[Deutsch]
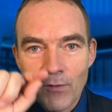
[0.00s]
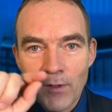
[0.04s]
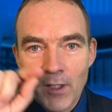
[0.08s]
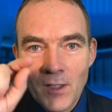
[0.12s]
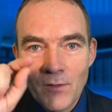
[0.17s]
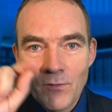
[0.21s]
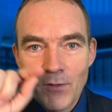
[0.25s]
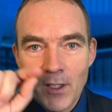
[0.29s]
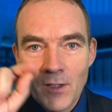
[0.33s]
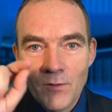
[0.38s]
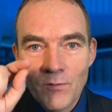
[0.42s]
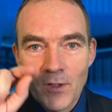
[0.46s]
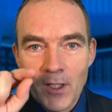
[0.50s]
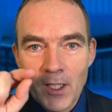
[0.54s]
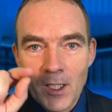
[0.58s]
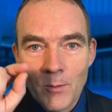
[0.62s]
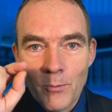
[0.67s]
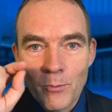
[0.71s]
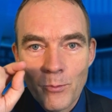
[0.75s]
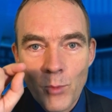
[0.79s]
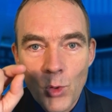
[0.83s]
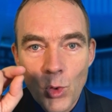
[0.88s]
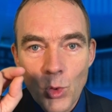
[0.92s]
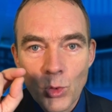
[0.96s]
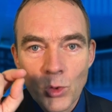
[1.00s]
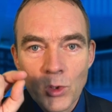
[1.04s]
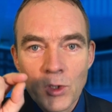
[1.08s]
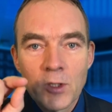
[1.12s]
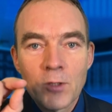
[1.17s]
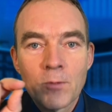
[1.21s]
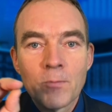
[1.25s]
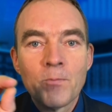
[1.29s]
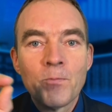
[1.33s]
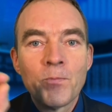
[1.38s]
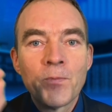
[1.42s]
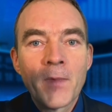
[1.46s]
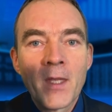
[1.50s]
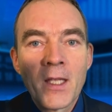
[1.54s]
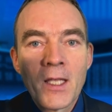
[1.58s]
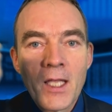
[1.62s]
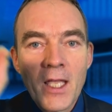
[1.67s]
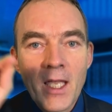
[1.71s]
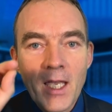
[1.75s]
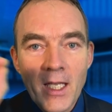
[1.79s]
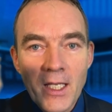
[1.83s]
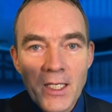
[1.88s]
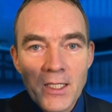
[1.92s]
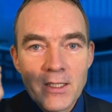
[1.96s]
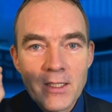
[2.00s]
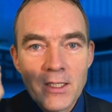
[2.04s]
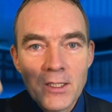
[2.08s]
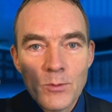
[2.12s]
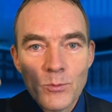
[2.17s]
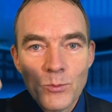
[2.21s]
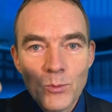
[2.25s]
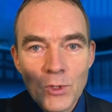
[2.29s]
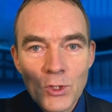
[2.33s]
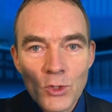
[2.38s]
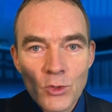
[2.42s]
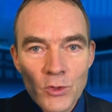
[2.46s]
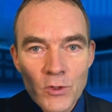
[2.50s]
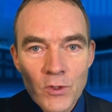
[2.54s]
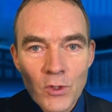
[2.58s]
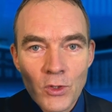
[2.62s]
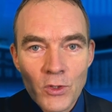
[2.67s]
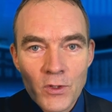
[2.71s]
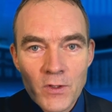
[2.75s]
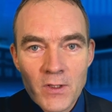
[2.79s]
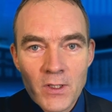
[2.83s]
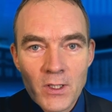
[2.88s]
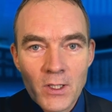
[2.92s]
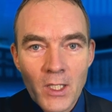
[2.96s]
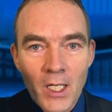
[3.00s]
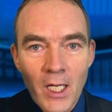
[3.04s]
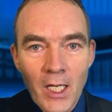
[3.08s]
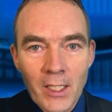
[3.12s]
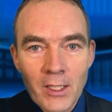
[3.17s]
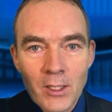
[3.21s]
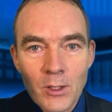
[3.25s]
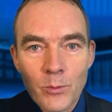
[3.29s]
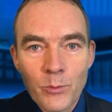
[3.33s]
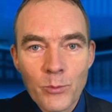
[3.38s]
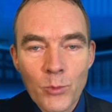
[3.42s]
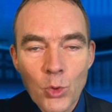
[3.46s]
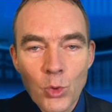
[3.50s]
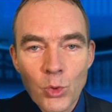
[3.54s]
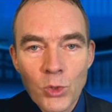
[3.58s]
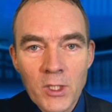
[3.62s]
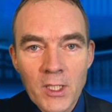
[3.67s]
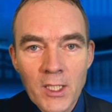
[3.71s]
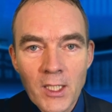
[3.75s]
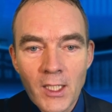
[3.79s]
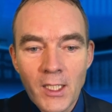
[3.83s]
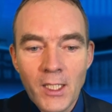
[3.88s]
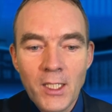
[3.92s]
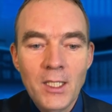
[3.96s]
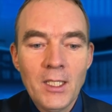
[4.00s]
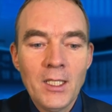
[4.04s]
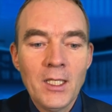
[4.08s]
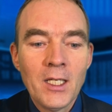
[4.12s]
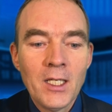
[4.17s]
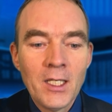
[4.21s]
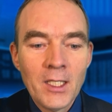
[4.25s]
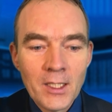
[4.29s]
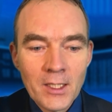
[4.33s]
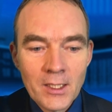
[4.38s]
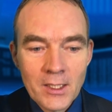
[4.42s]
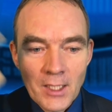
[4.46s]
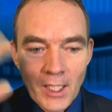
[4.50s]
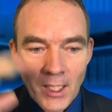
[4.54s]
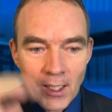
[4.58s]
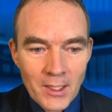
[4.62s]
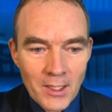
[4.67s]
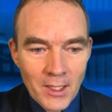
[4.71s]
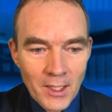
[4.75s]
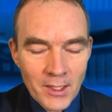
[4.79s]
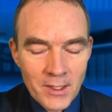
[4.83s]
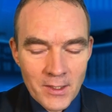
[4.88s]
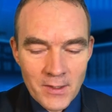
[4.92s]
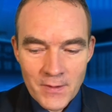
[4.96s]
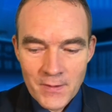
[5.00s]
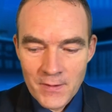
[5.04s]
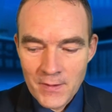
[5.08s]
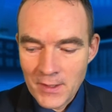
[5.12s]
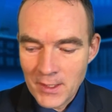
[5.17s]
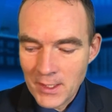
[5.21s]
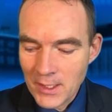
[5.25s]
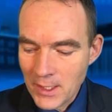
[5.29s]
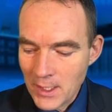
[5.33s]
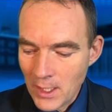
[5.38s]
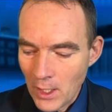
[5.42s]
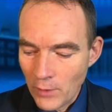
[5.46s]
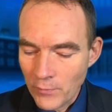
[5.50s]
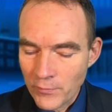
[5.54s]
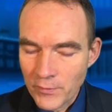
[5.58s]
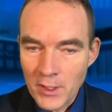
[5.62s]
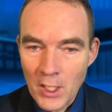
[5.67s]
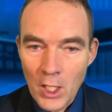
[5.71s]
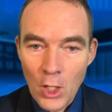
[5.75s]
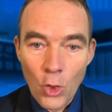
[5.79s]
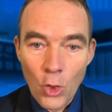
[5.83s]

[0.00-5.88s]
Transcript: www.asset-oszillator.de, dann landen Sie hier auf der